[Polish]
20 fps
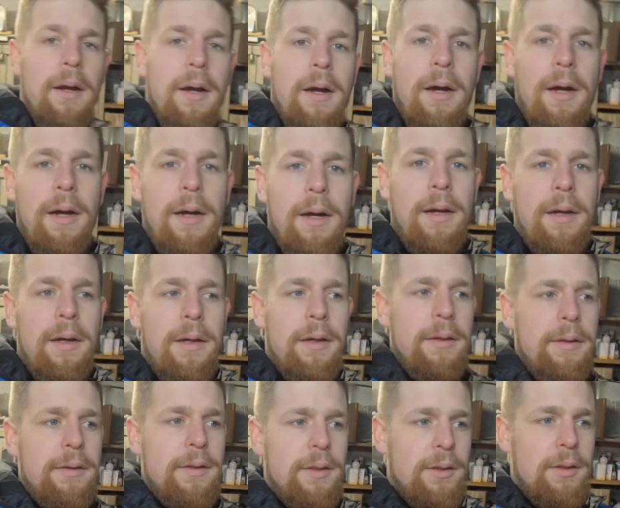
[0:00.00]
e,
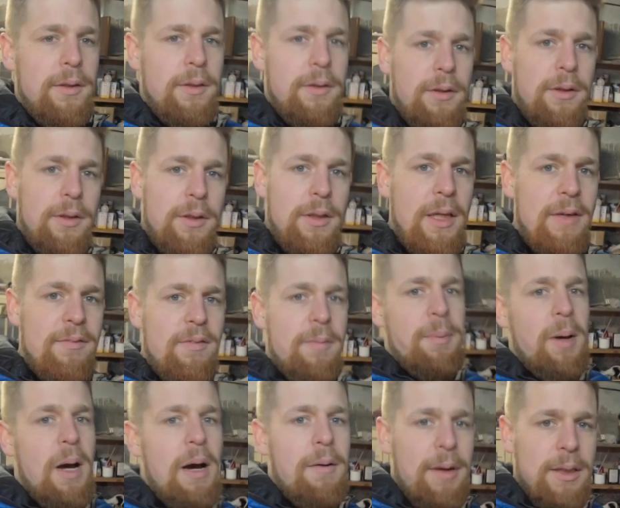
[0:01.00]
nie
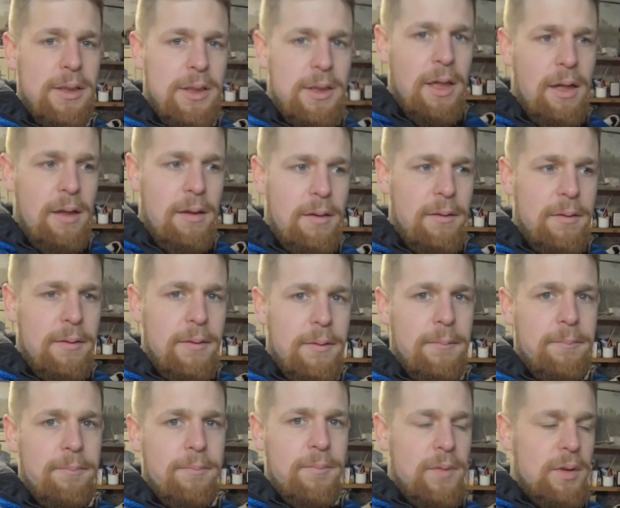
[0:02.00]
wypchała się
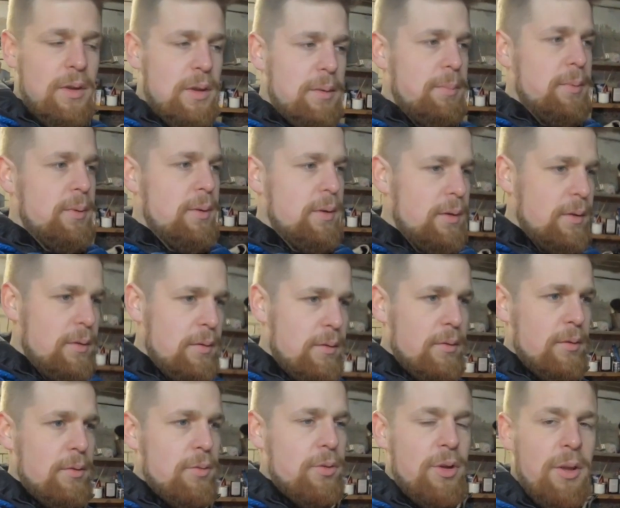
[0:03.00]
i żeby
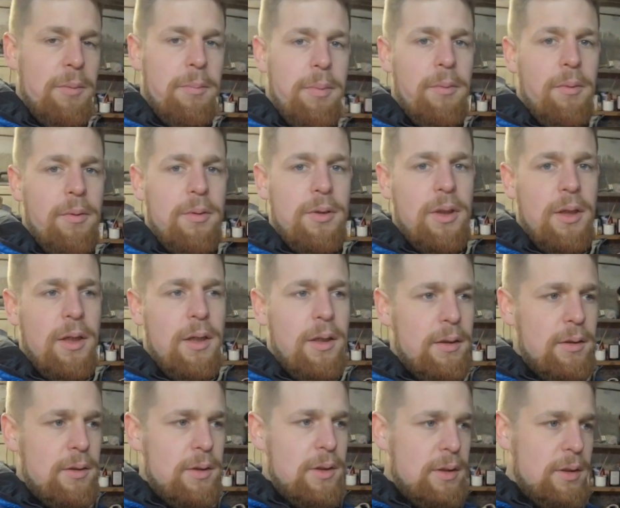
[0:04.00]
już nie było, że,
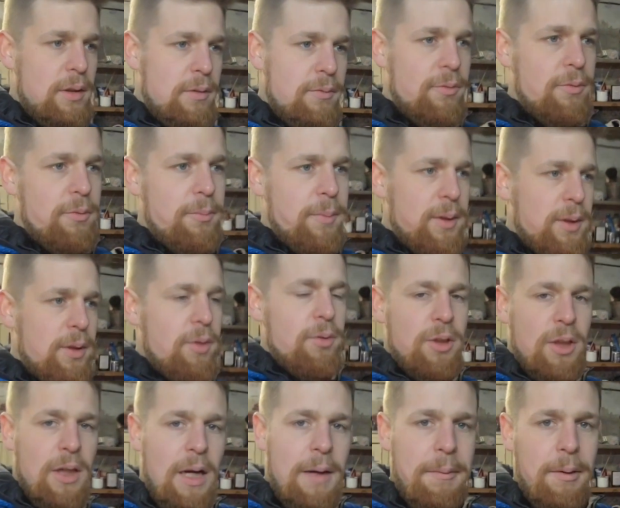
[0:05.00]
że znowu będzie
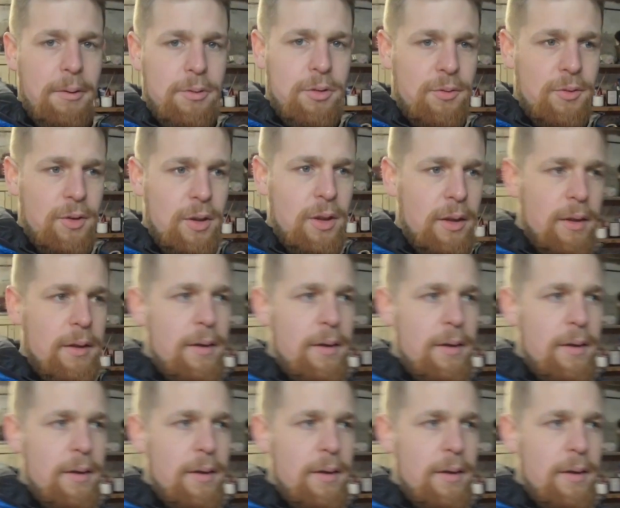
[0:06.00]
ocierała o drzwi,